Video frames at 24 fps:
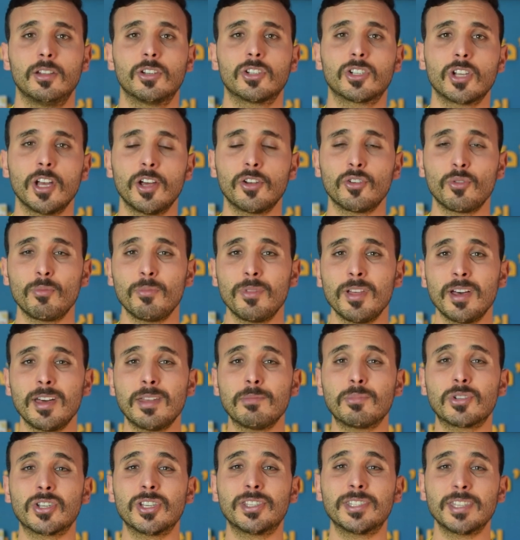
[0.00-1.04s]
شهر
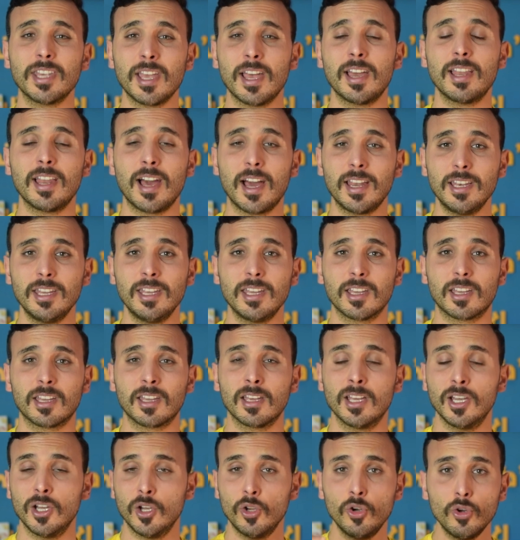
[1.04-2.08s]
رمضان باش تسهل
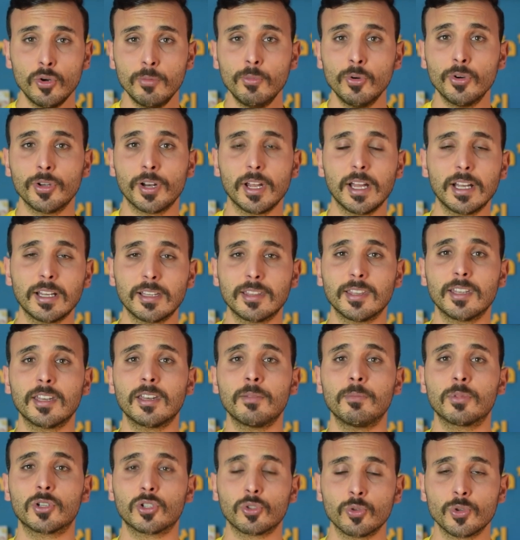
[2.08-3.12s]
عليك الامور
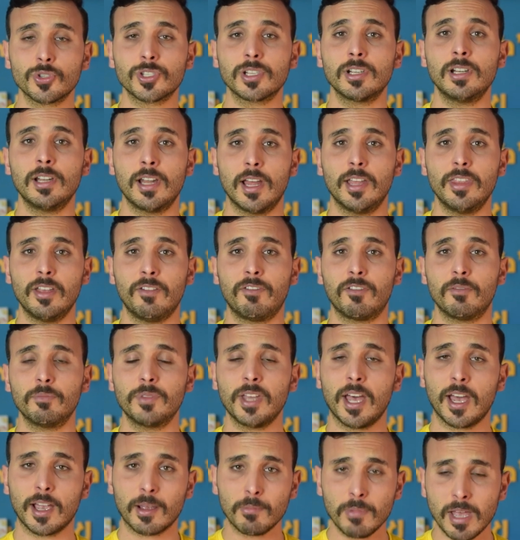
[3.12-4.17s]
اكثر باش توصل للهدف
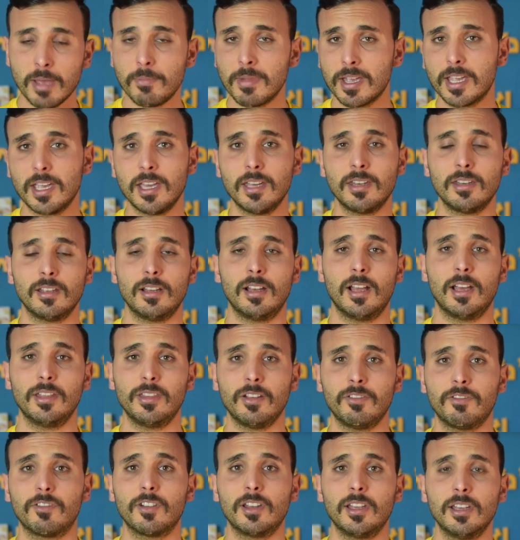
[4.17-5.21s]
بتاعك مهما كان
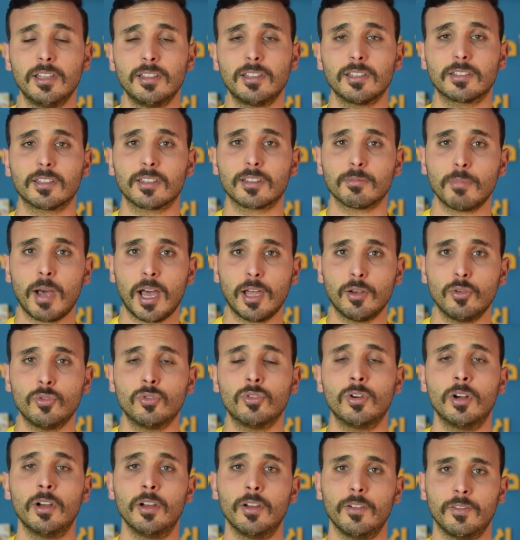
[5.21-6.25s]
الهدف اللي انت تطمح
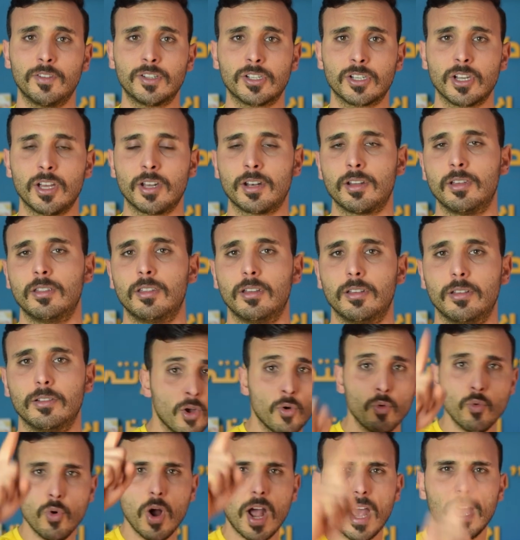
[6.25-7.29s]
له في الشهر هذا
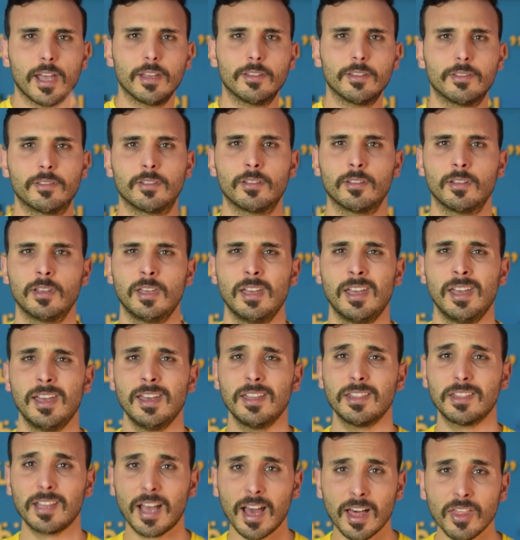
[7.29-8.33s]
واحد
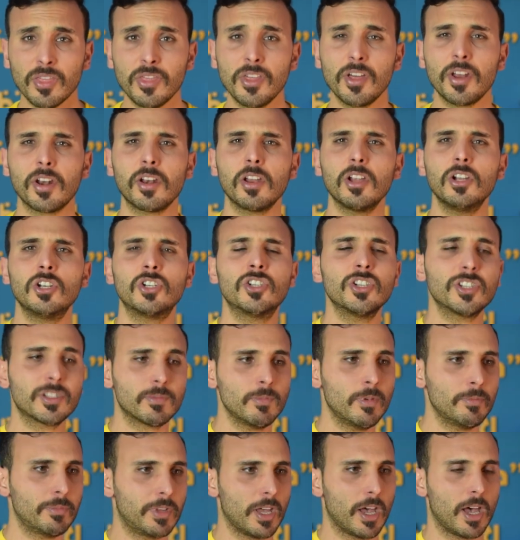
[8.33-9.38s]
تحضر
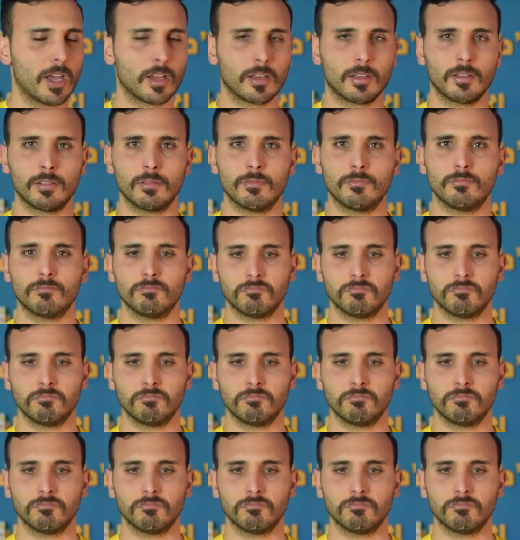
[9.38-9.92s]
الجسم نتاعك